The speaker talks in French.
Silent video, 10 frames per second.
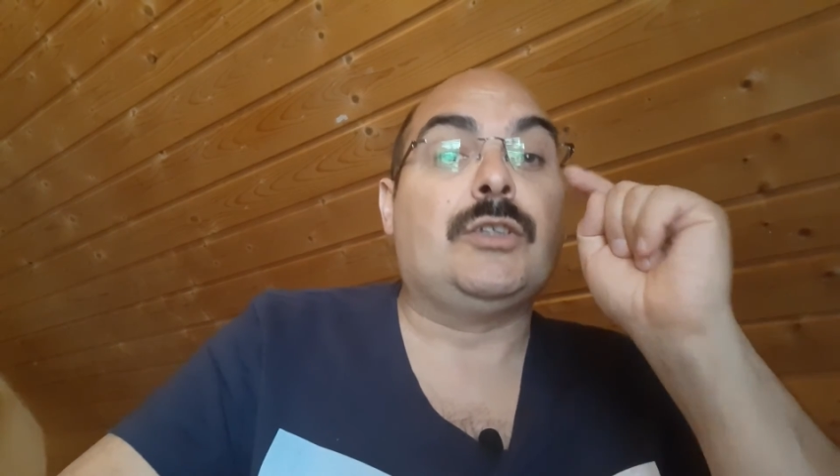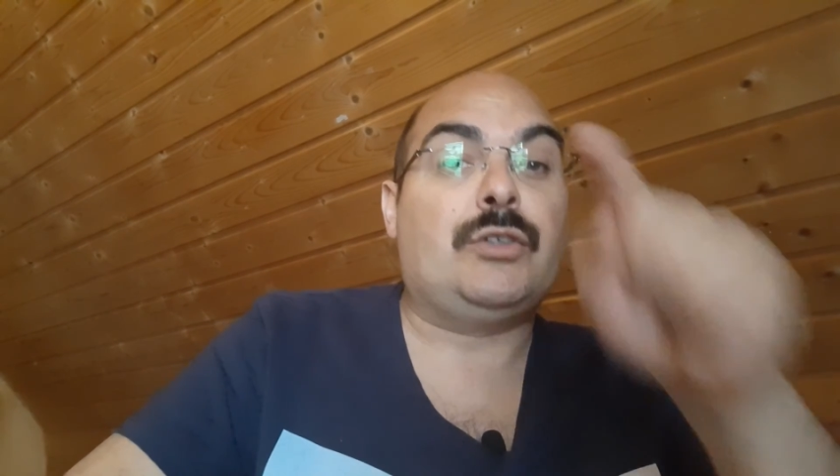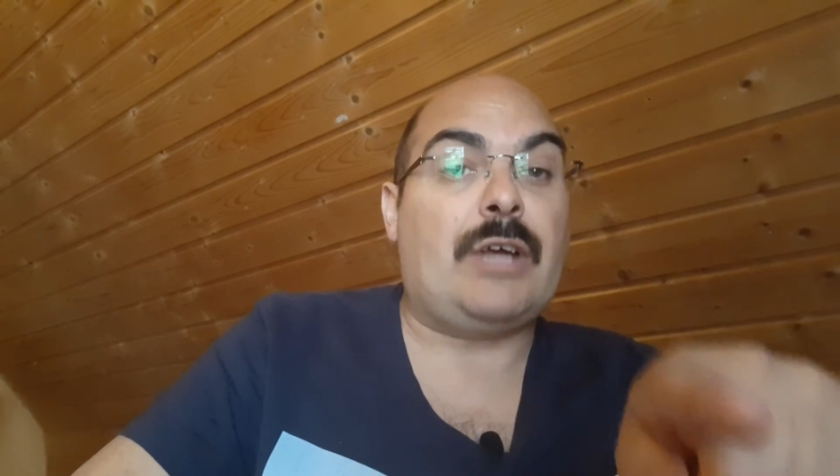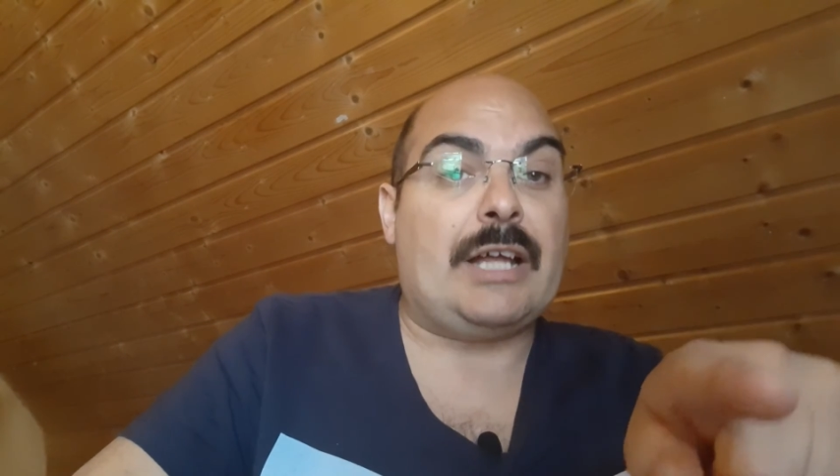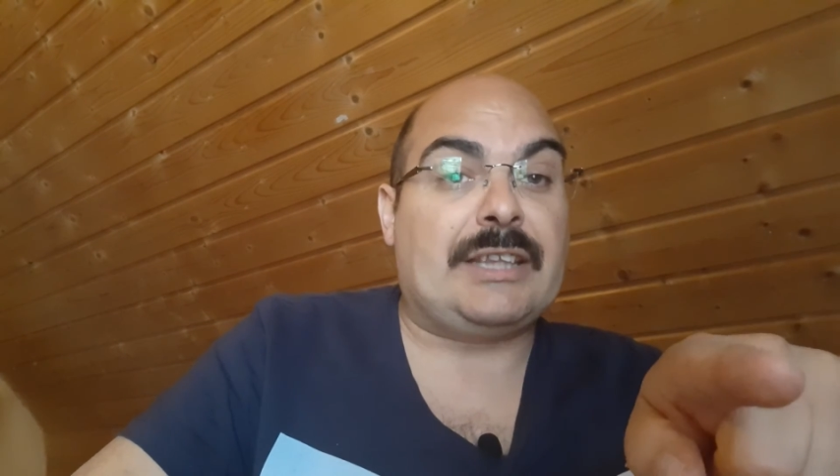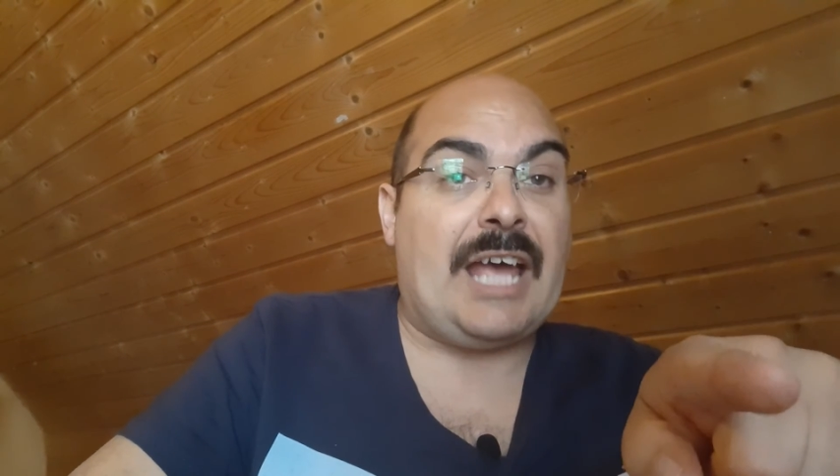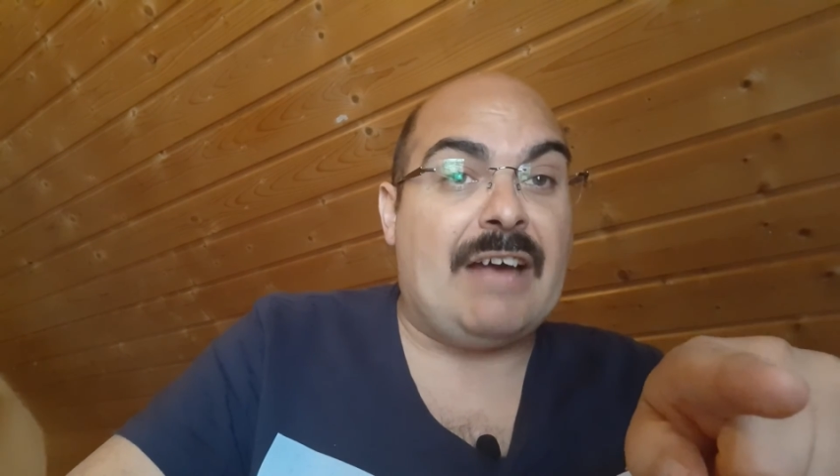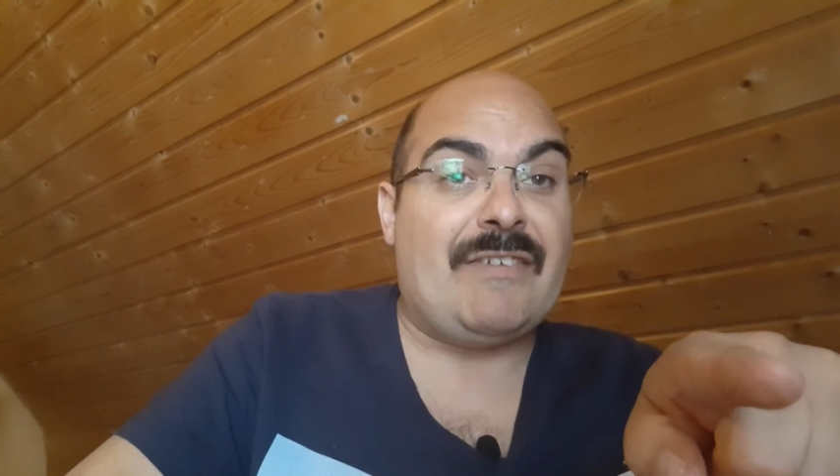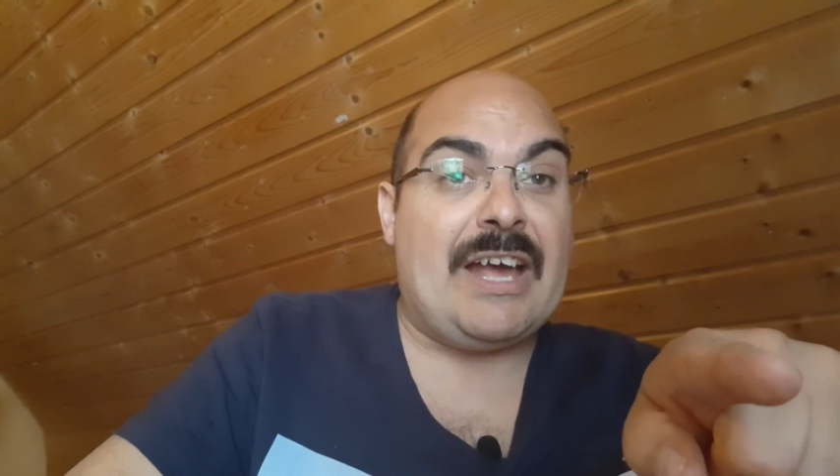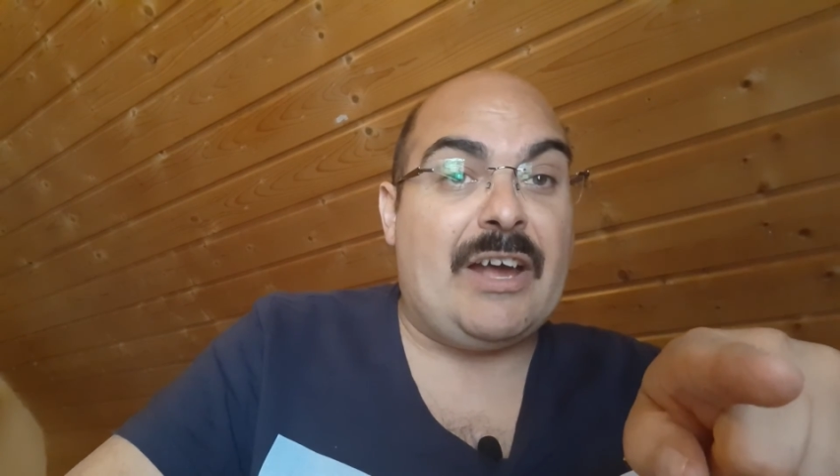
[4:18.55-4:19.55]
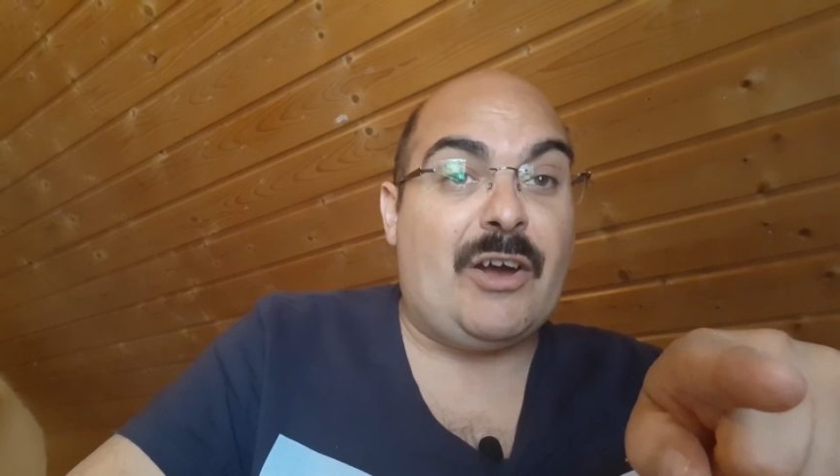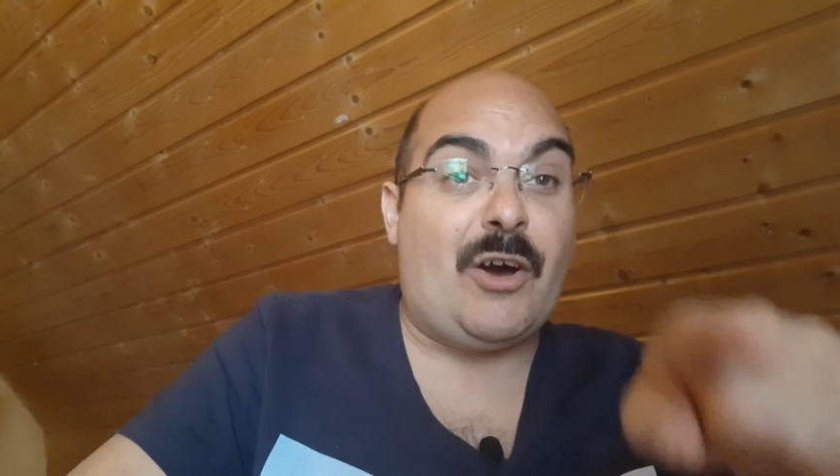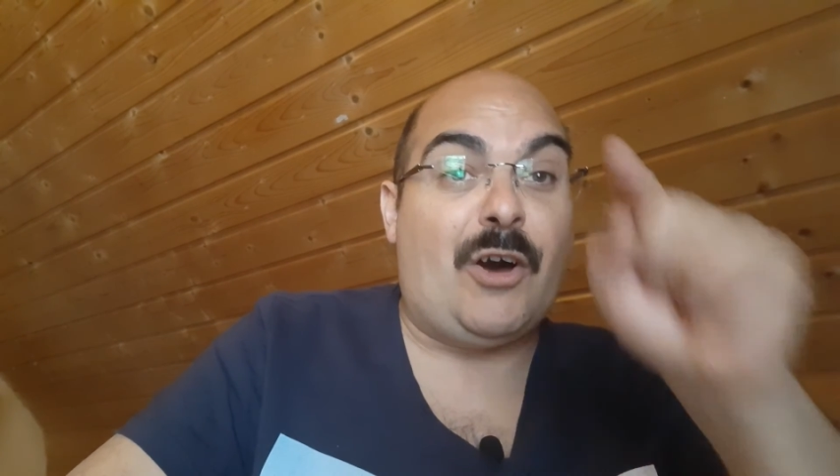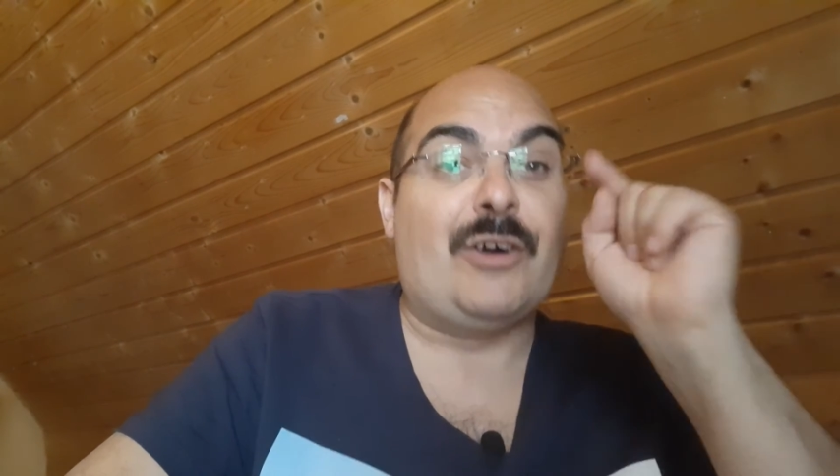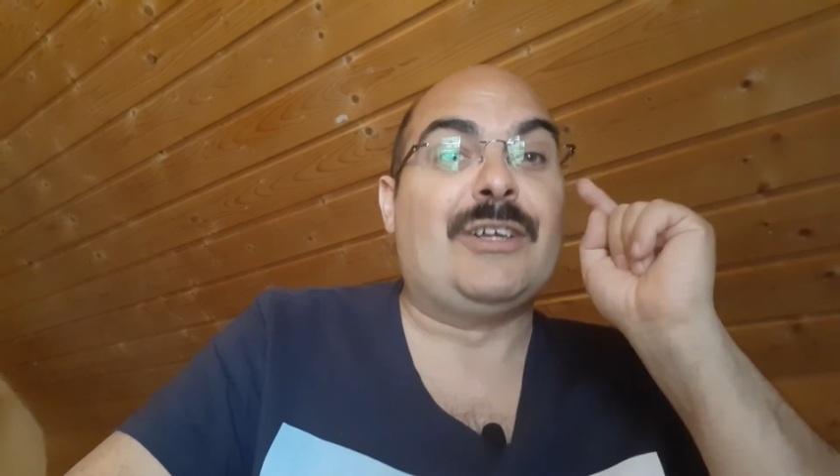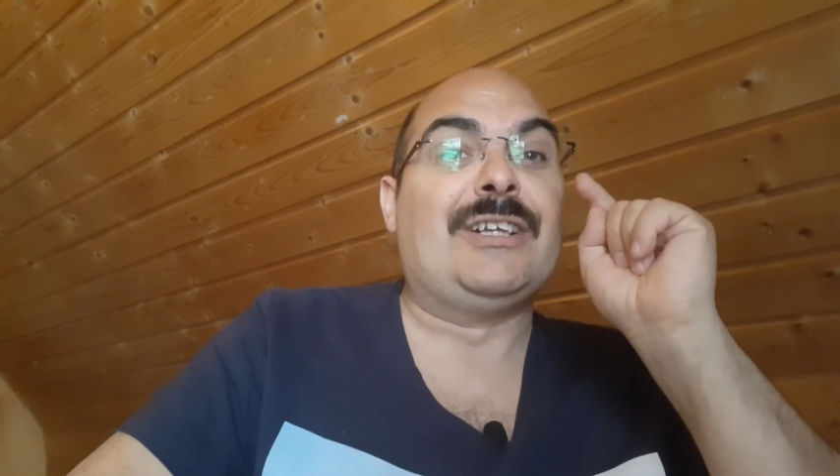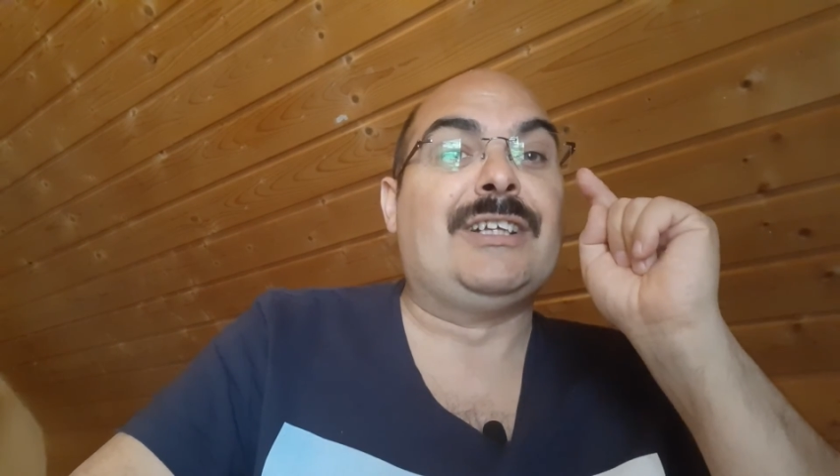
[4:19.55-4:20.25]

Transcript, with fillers: Tu atteins 20 euros,